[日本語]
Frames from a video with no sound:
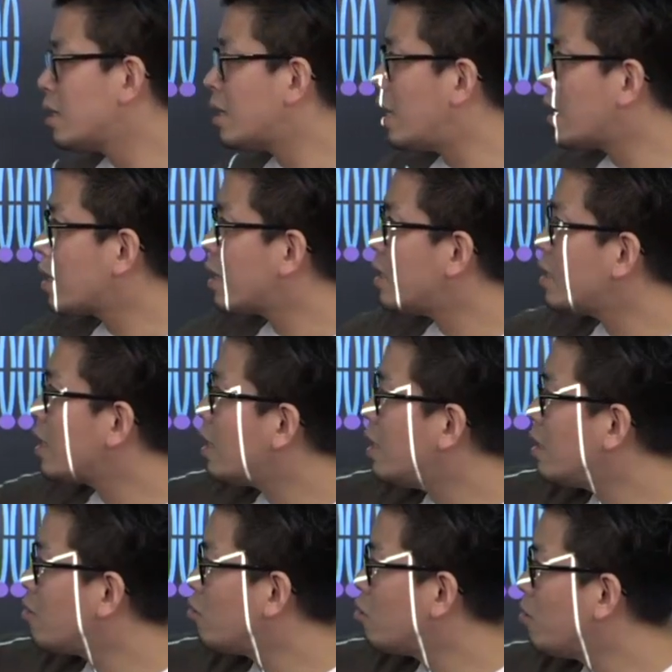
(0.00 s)
結果的
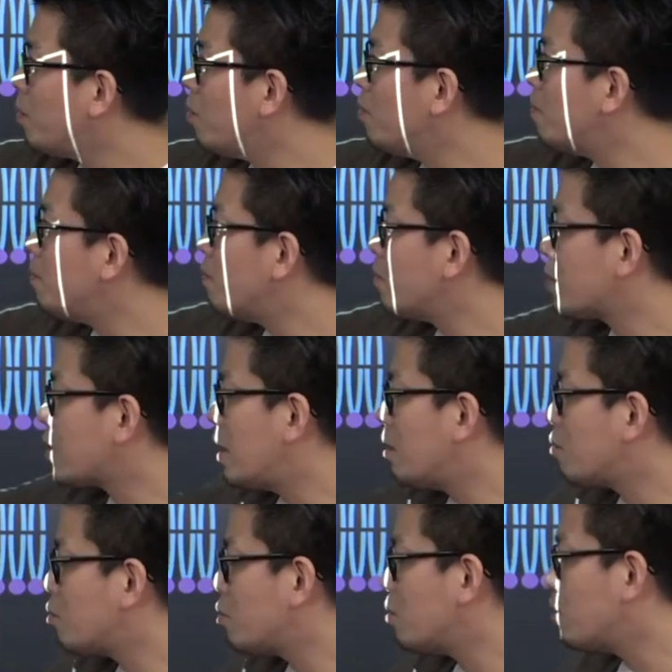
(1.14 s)
にこのポンプを使
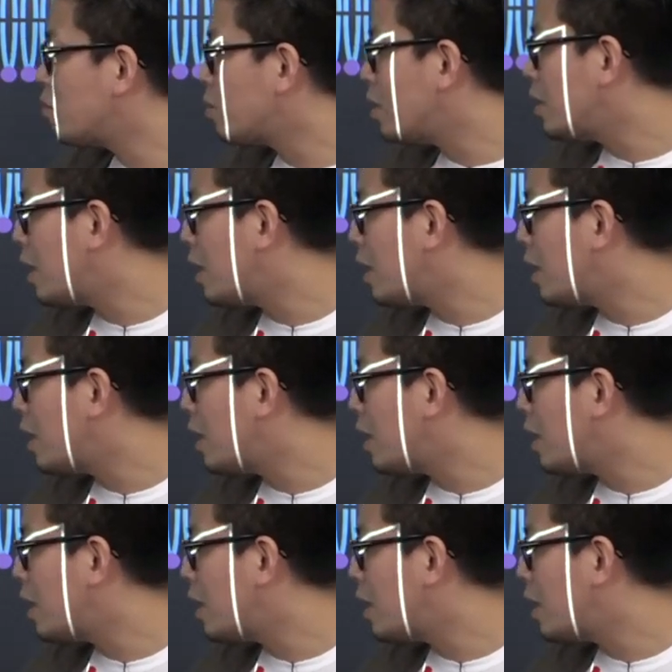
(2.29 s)
うことによって